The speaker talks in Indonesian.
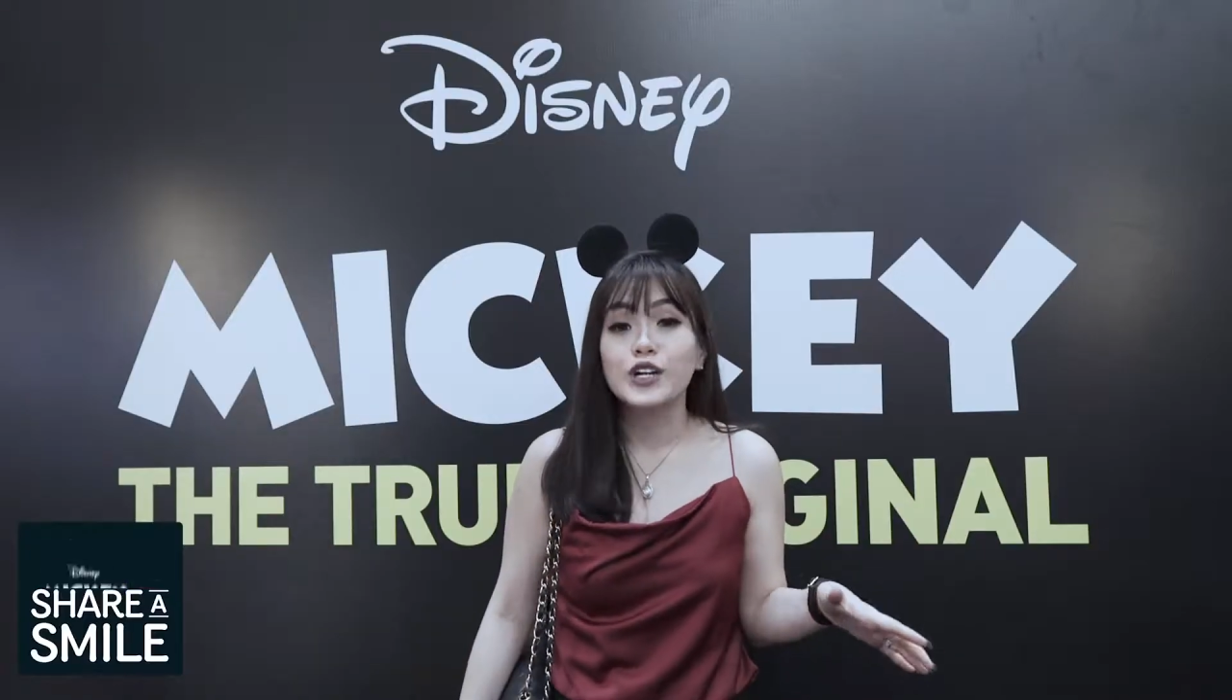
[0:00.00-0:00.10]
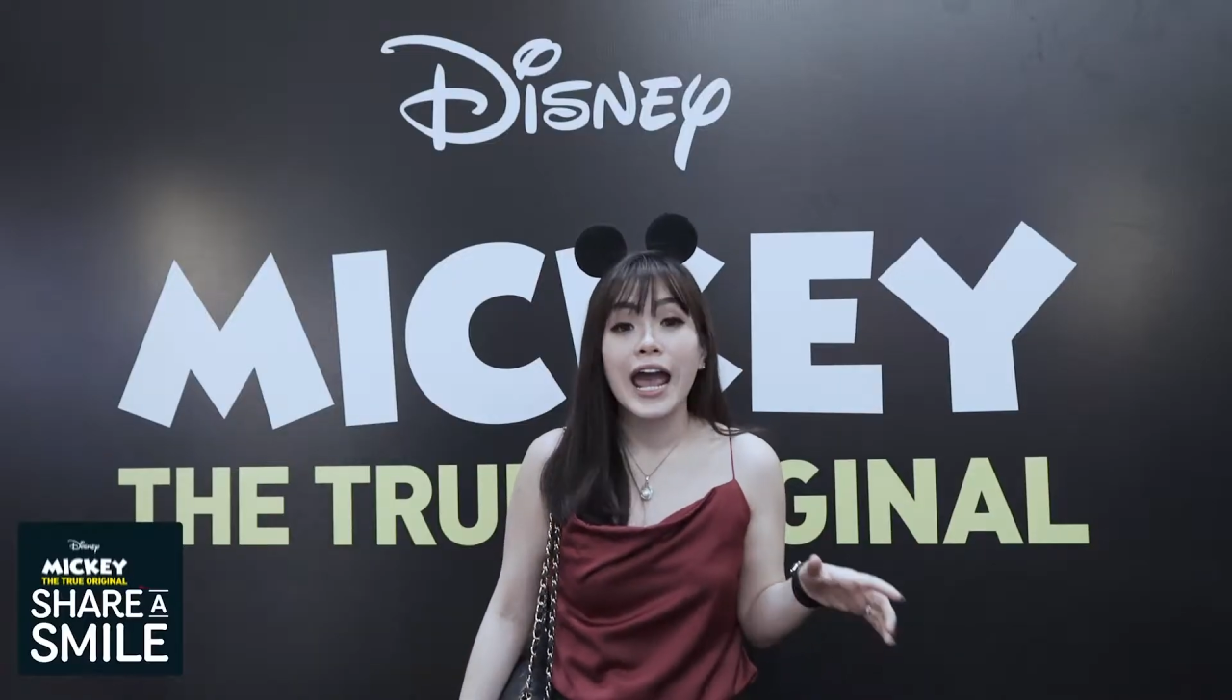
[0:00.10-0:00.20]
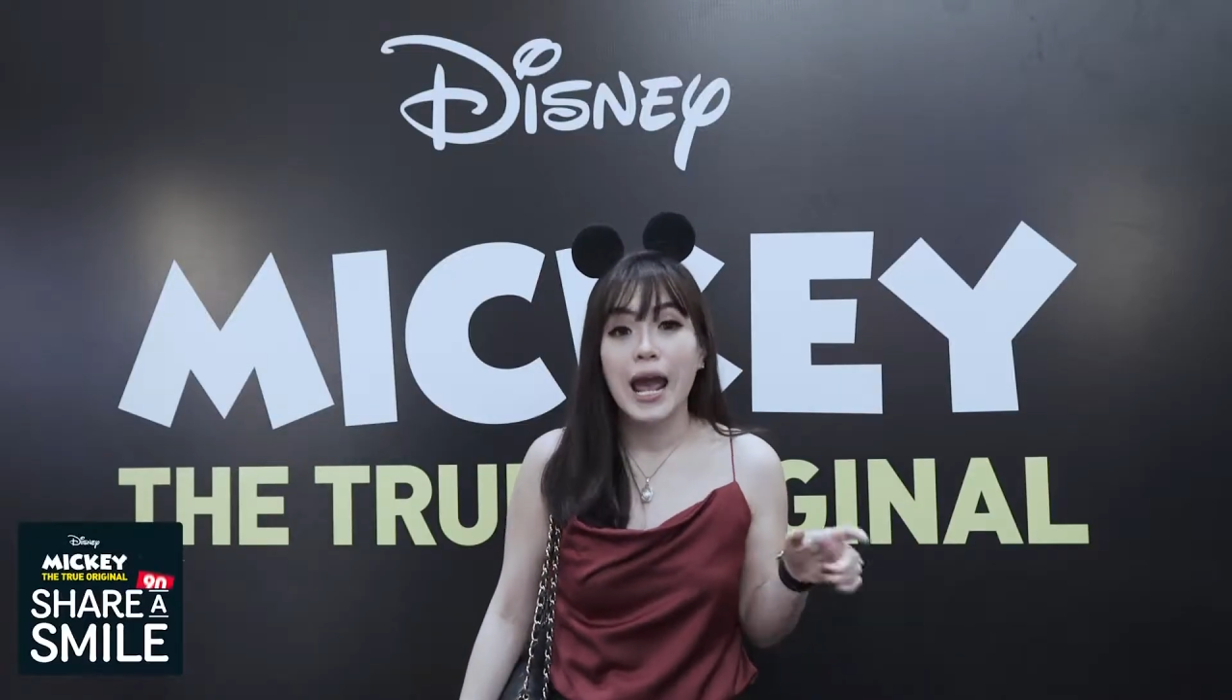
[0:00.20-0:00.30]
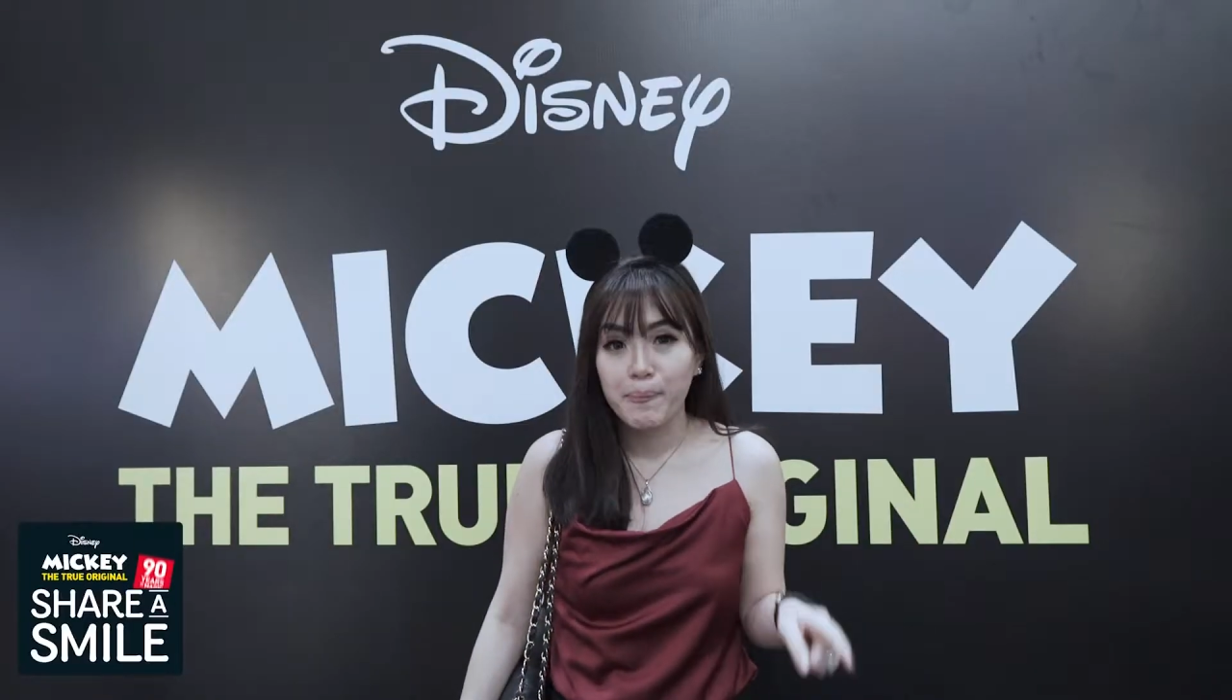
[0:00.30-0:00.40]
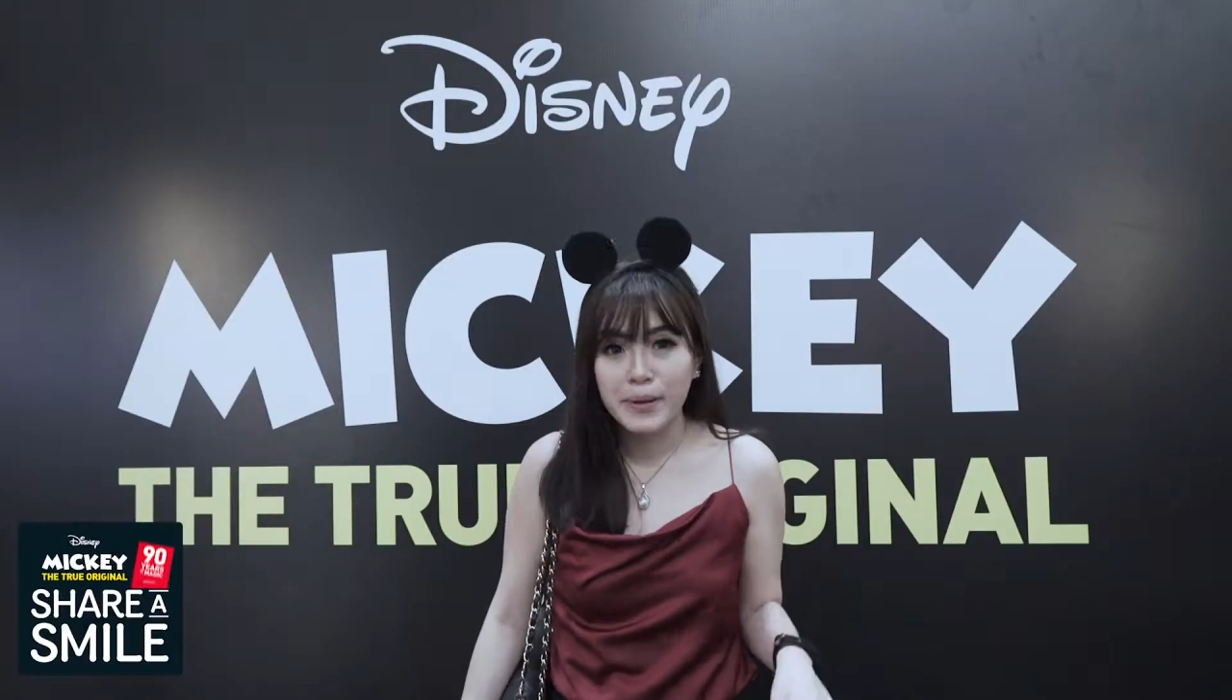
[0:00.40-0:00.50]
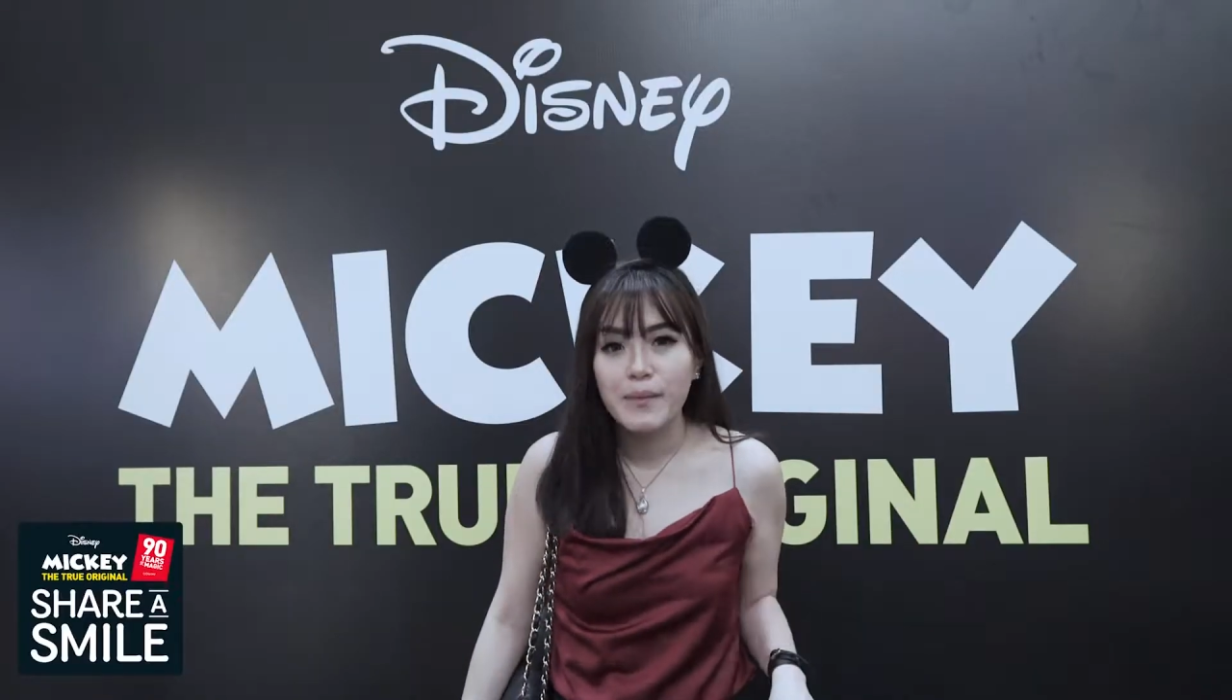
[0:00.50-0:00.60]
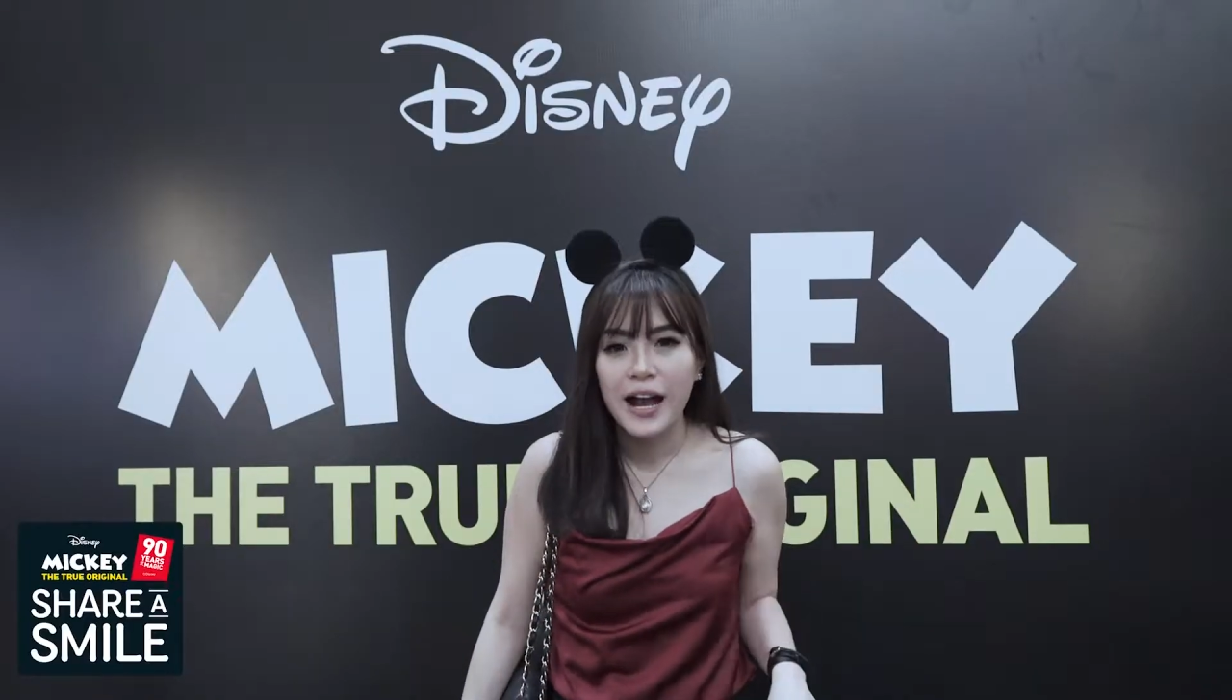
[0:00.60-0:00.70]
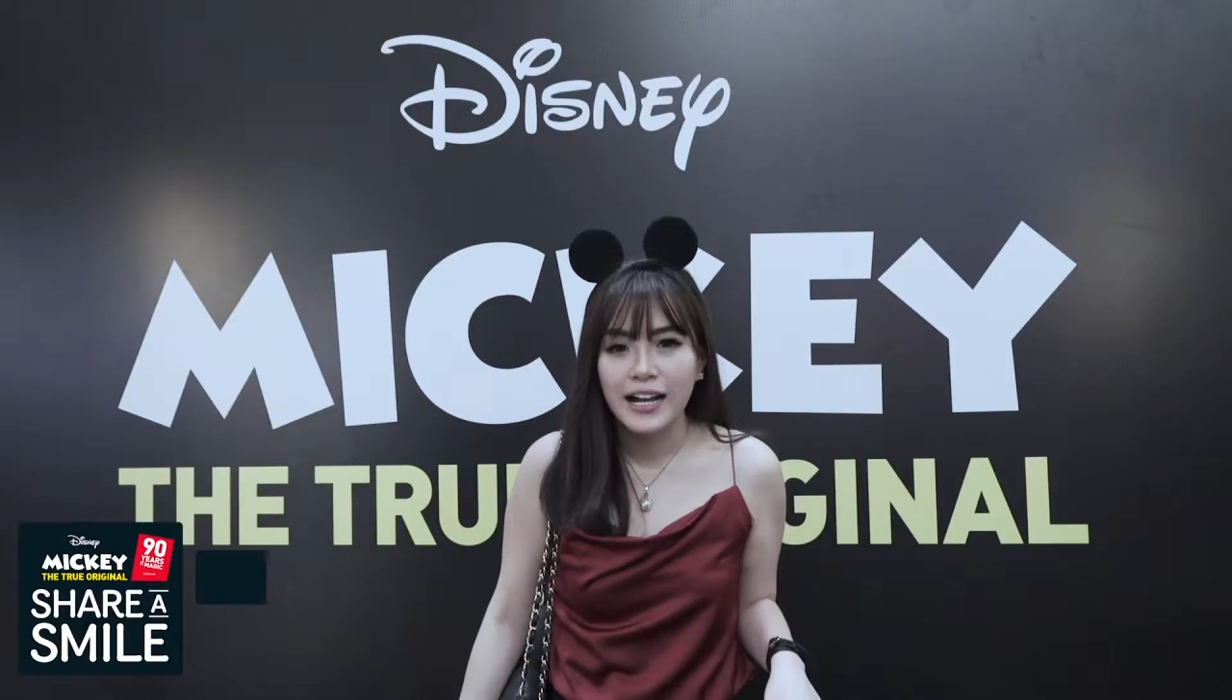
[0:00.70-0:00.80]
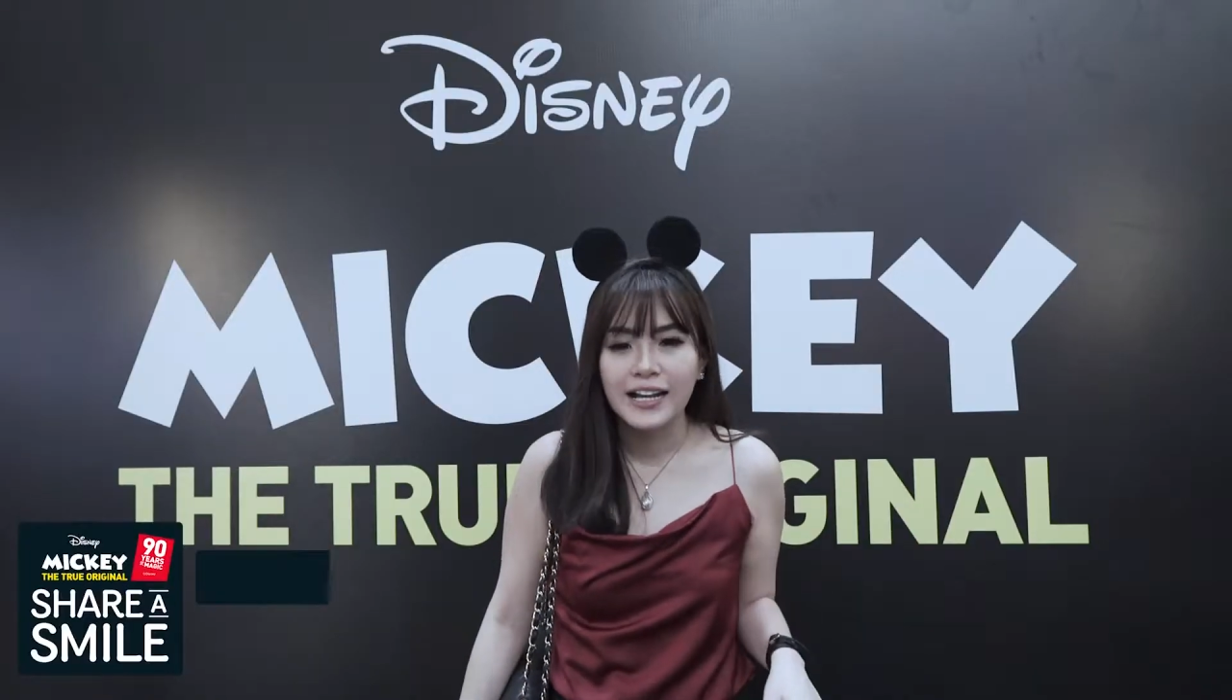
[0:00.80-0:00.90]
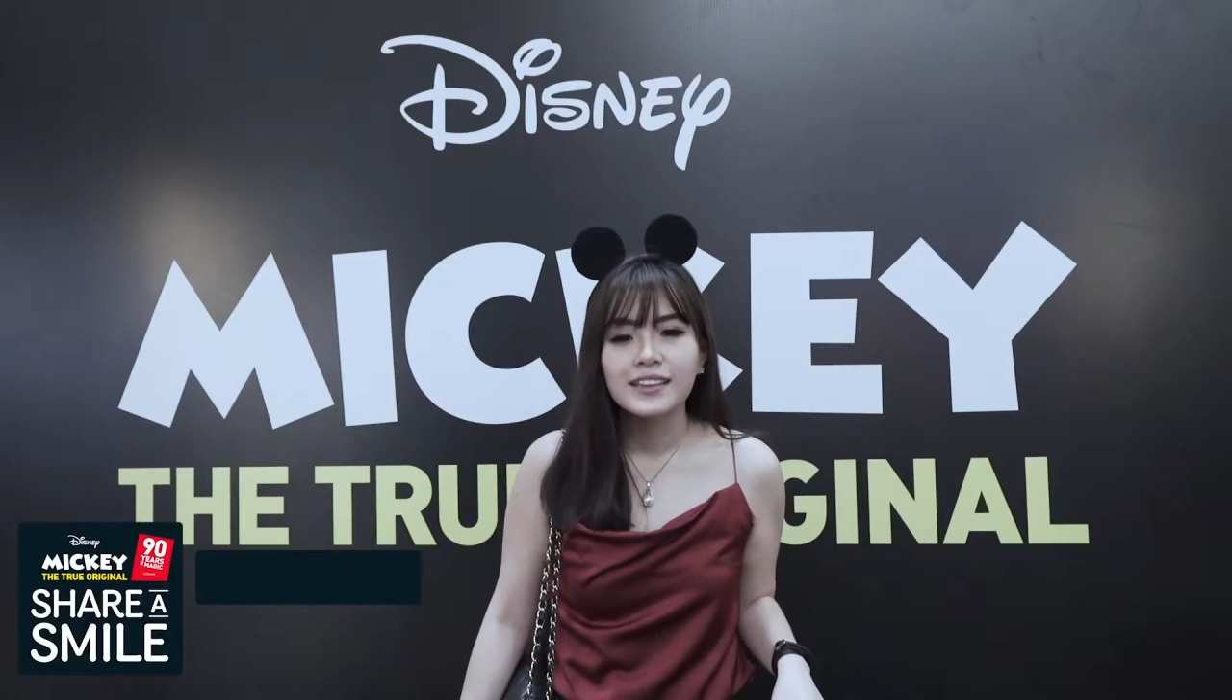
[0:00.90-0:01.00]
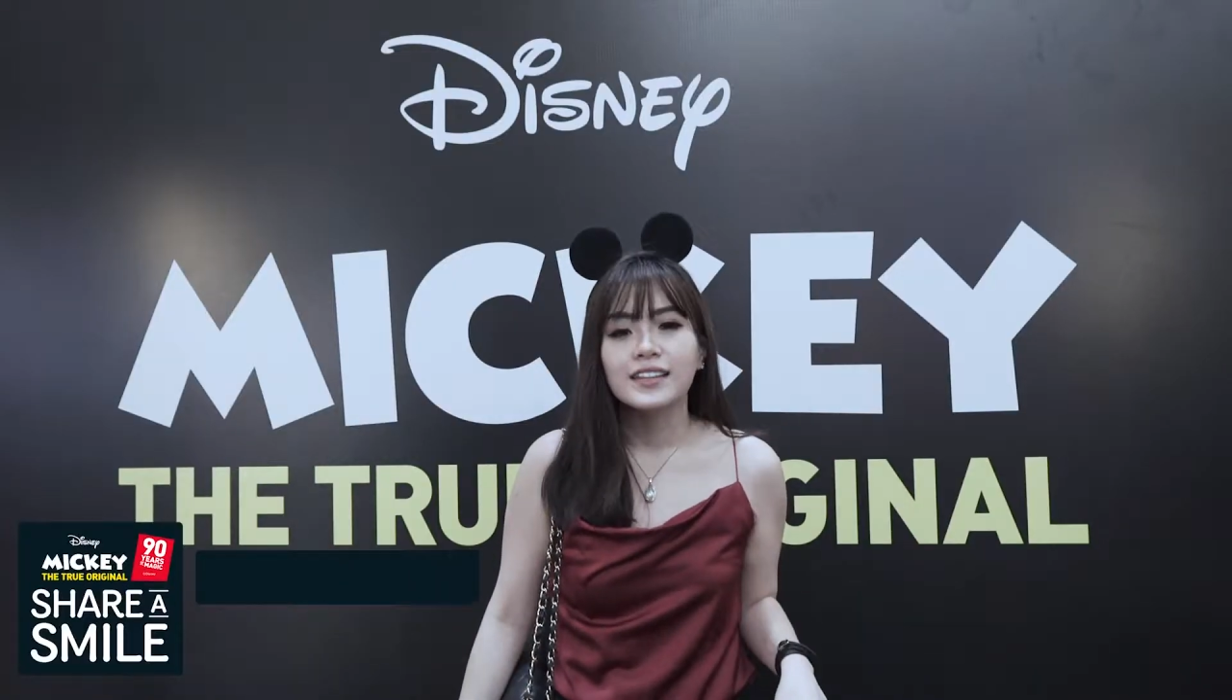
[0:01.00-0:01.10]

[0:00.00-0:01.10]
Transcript: happy banget.